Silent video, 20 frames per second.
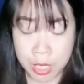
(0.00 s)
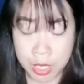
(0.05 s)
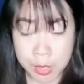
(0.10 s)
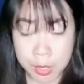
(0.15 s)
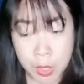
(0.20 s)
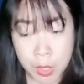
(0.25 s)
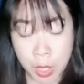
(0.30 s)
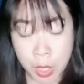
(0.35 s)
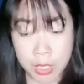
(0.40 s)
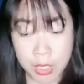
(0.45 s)

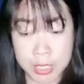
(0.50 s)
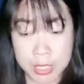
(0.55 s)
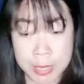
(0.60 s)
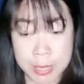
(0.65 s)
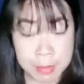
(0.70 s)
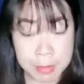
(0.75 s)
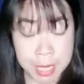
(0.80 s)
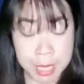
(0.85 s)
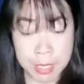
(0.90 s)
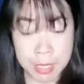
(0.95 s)
Có con
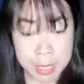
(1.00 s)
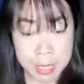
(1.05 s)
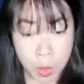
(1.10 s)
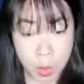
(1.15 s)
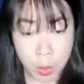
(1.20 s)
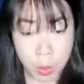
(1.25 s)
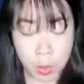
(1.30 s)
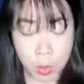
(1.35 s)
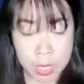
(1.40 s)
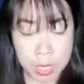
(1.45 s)
chim dẫn
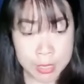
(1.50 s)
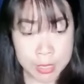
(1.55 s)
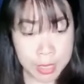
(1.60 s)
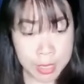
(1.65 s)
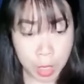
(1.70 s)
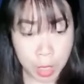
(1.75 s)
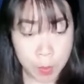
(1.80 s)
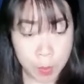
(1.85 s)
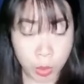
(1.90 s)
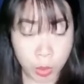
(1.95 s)
đầu, sẽ
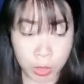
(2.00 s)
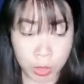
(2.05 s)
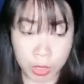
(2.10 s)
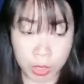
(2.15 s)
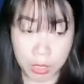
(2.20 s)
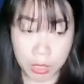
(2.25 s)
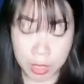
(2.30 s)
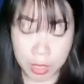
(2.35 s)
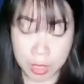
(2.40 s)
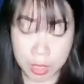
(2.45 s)
có một
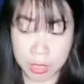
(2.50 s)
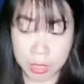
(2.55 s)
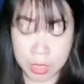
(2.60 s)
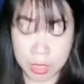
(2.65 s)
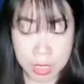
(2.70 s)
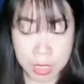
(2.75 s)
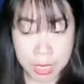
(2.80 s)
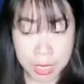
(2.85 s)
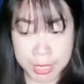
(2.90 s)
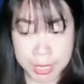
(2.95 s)
lượng lớn
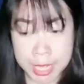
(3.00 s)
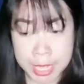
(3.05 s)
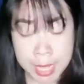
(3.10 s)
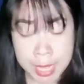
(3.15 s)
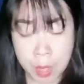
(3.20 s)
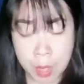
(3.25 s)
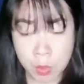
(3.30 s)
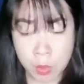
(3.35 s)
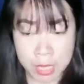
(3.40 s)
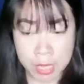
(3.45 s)
người đi
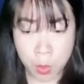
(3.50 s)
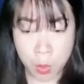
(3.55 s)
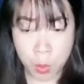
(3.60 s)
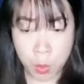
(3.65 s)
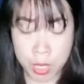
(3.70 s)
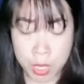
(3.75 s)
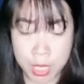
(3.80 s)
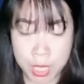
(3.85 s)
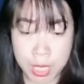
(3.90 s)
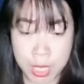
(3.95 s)
theo sau.
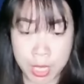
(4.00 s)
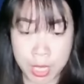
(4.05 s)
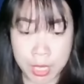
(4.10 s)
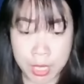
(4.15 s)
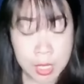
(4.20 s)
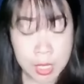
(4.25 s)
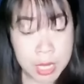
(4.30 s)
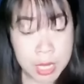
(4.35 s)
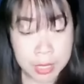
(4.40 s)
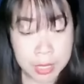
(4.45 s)

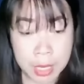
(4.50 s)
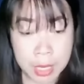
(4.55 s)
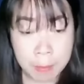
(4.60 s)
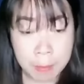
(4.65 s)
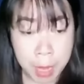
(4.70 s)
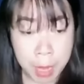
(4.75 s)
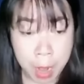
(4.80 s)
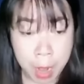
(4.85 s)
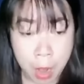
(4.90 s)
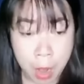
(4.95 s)
Những người tiếp
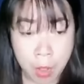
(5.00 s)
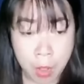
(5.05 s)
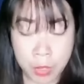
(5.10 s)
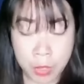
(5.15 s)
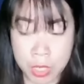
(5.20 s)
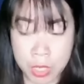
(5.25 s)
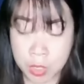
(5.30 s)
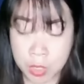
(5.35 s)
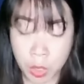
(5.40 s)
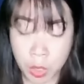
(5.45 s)
đó
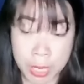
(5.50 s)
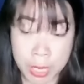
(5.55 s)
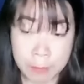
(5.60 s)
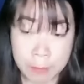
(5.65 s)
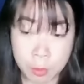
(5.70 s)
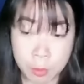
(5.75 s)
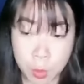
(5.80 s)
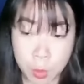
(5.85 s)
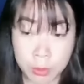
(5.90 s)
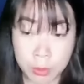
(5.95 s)
như có thêm
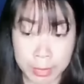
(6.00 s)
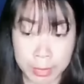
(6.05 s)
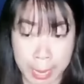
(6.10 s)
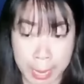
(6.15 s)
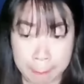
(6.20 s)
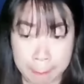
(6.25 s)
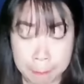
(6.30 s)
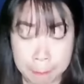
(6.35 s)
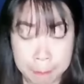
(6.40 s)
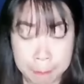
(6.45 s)
dũng
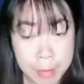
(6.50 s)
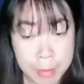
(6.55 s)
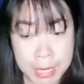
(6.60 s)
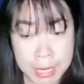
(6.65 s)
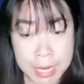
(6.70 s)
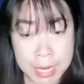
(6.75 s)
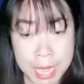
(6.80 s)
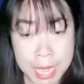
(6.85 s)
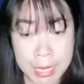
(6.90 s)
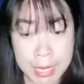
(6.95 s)
cảm mà
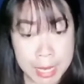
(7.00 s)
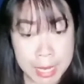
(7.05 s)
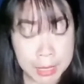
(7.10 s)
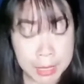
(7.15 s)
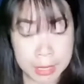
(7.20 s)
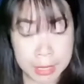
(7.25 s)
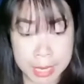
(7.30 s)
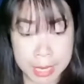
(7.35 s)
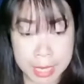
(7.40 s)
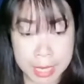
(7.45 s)
đi đến
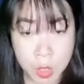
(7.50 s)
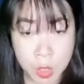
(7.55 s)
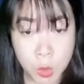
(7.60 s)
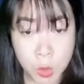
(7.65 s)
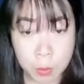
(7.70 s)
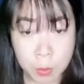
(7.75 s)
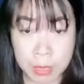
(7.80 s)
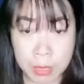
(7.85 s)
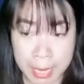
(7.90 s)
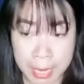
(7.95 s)
nâng ly
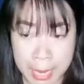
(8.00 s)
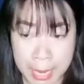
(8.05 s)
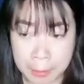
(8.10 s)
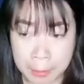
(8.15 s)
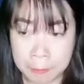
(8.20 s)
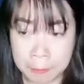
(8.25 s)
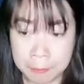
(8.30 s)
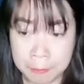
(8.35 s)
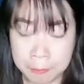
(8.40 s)
chúc mừng hắn.